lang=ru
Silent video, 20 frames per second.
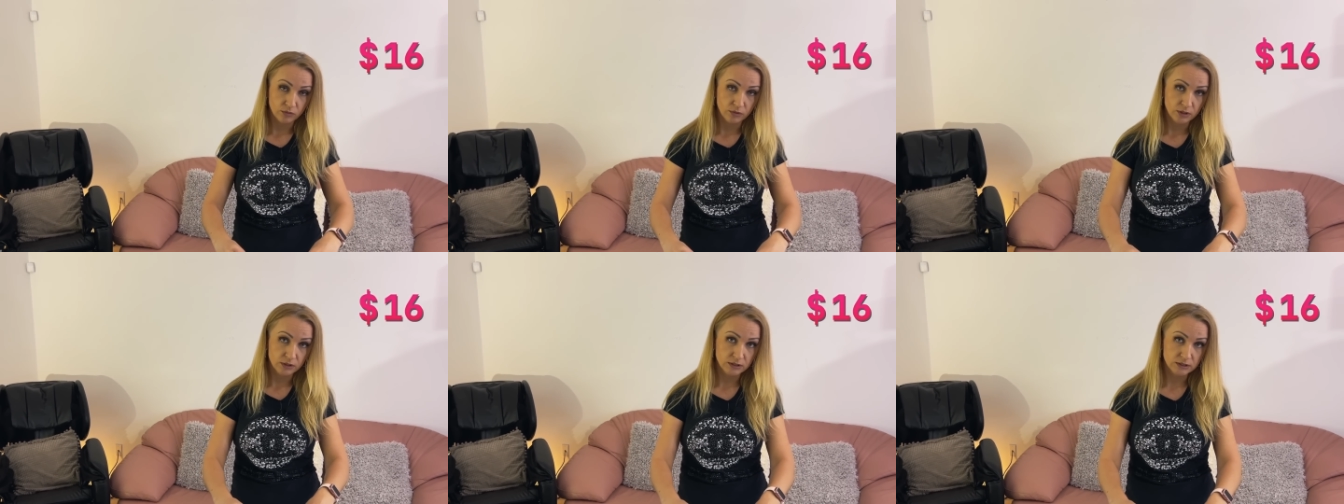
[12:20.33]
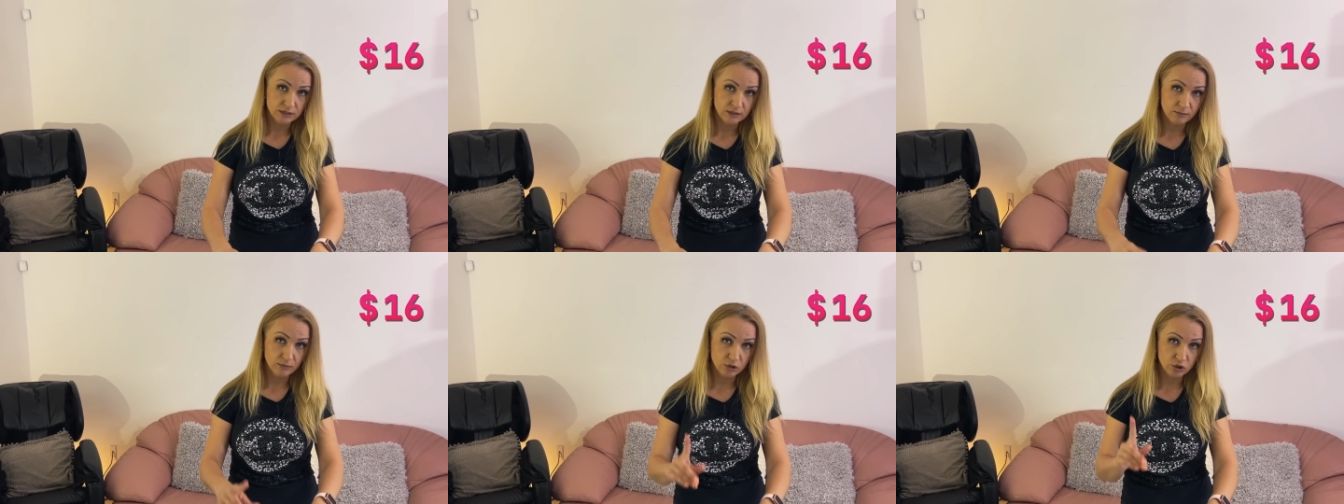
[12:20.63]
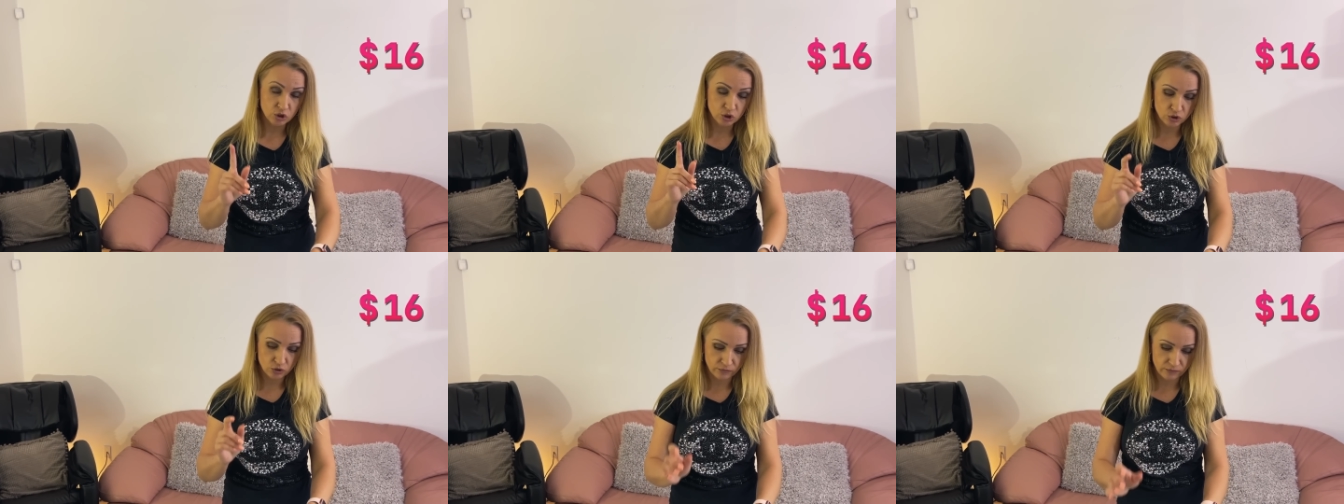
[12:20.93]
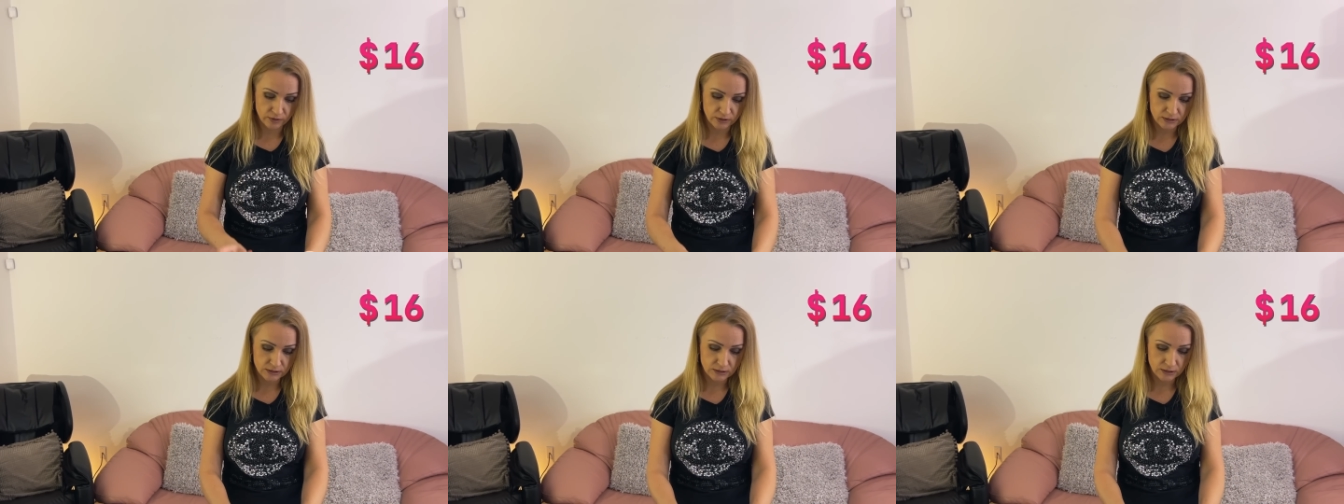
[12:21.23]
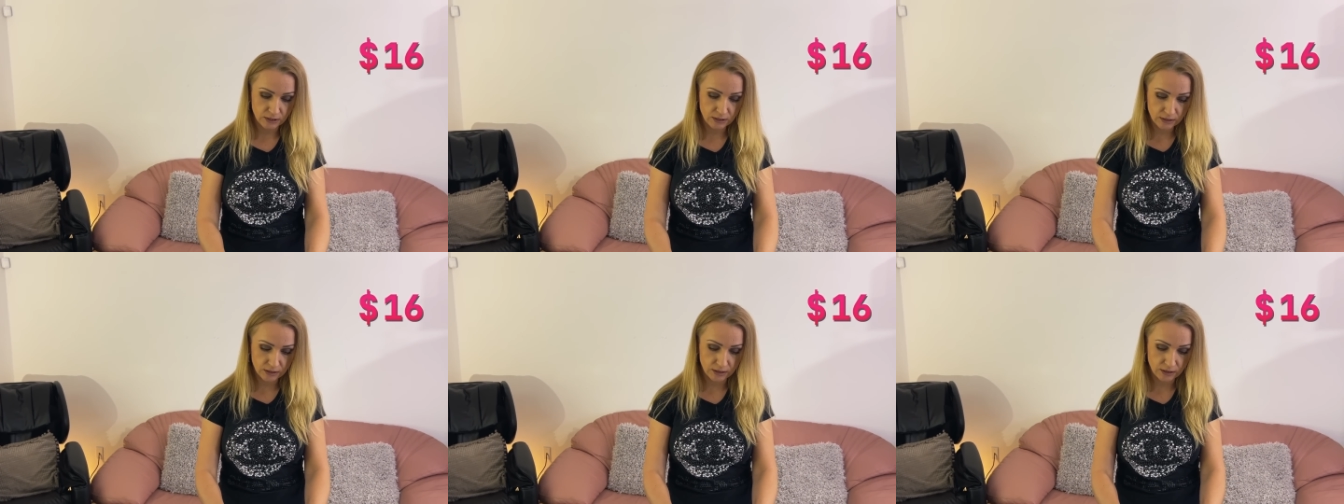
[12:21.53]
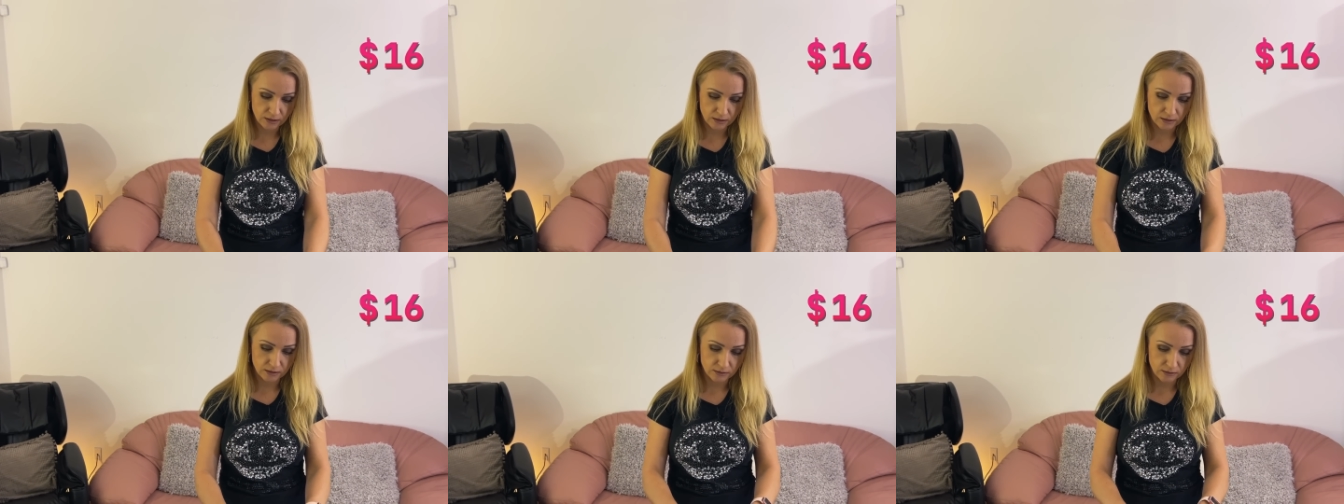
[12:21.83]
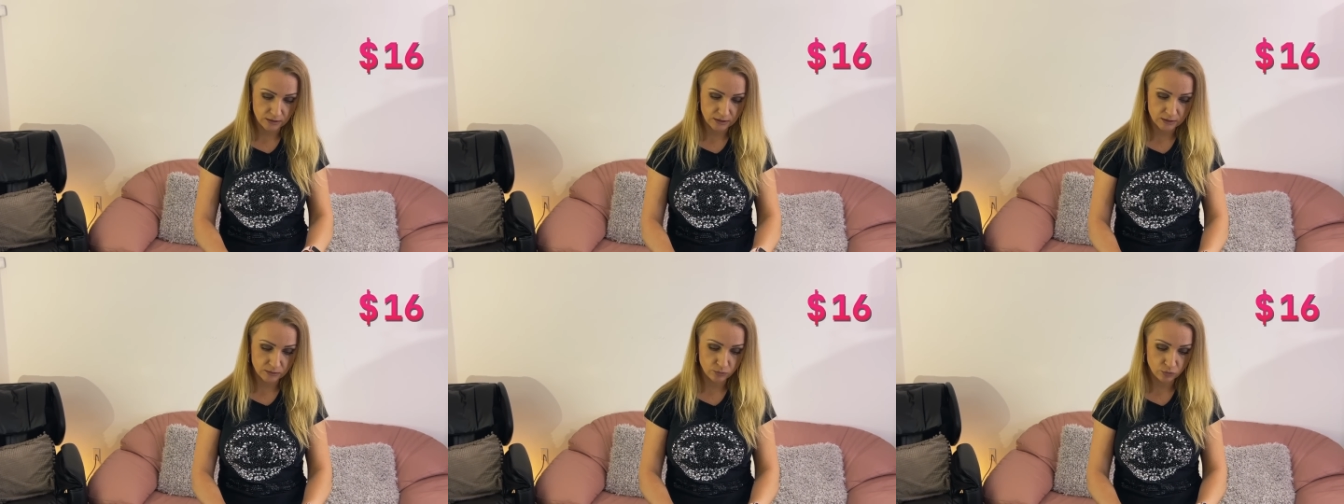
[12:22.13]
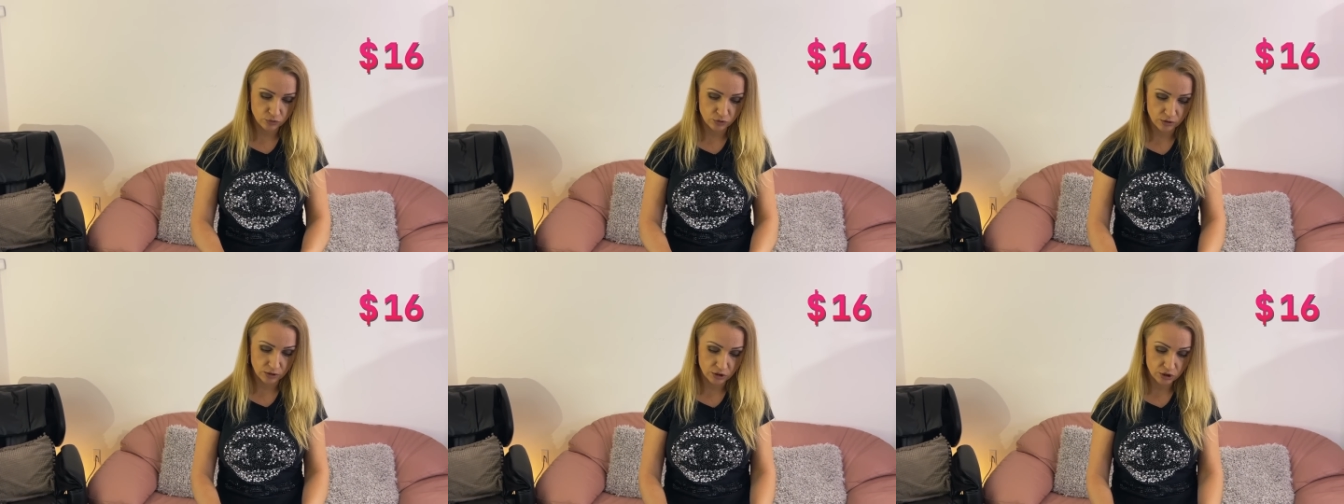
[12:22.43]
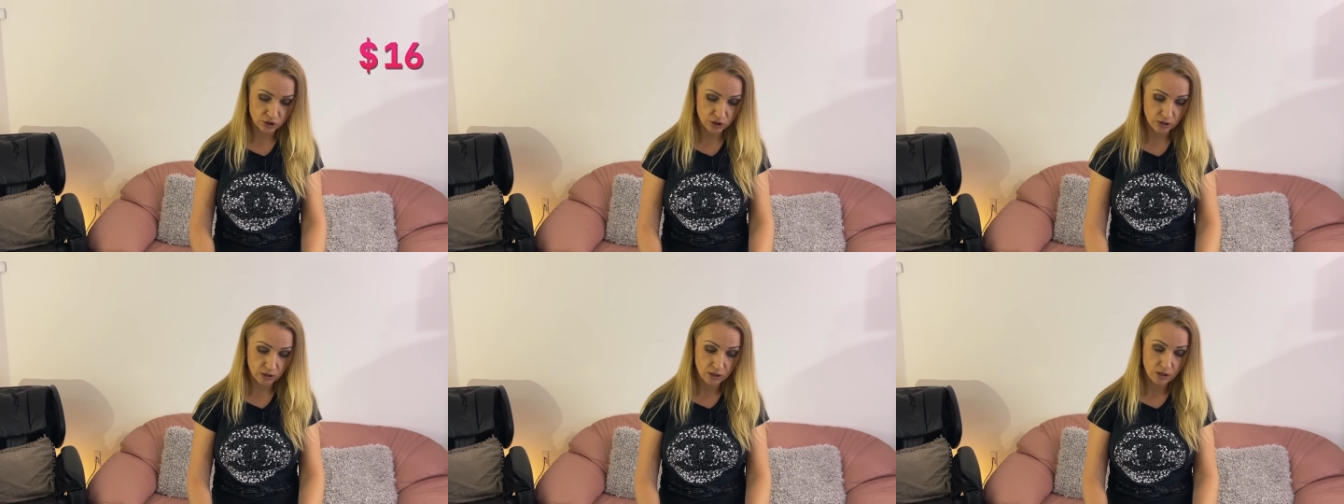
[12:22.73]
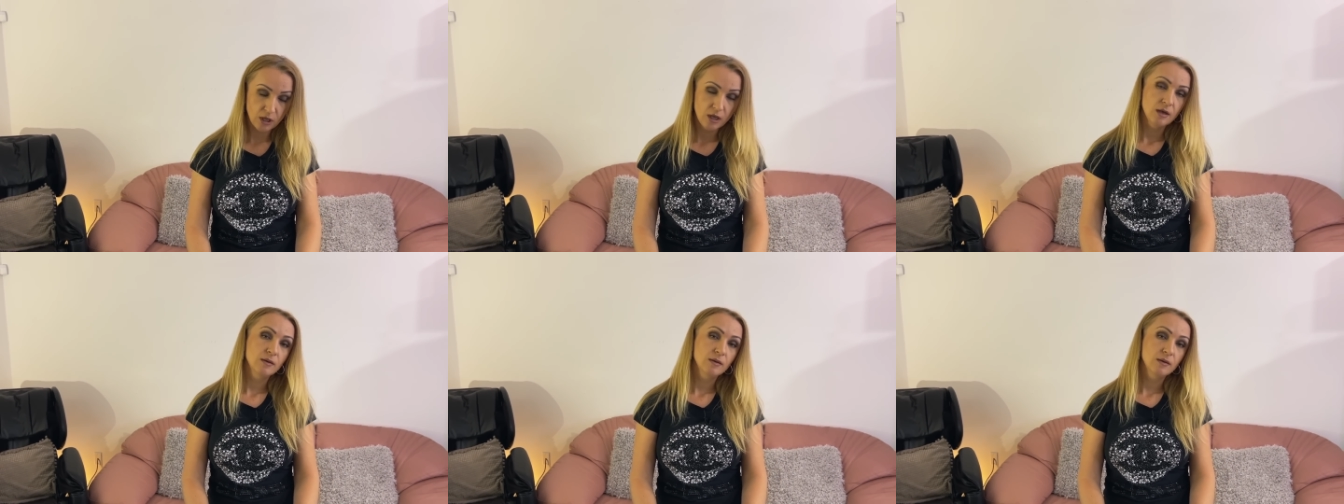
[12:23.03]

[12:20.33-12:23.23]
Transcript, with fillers: Да. Это самая дешевая цена на эти бутылочки.